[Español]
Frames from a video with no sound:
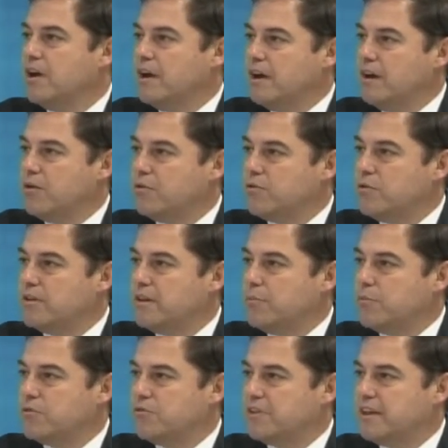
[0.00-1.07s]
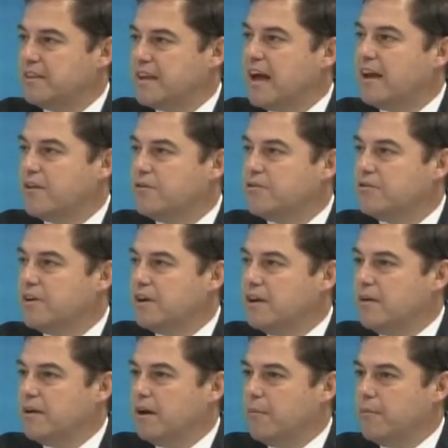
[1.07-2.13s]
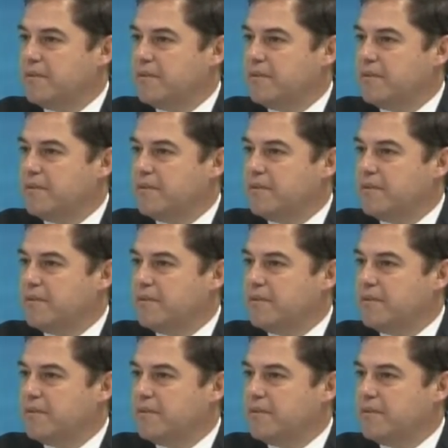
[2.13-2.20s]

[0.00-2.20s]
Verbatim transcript: En los últimos siete años em,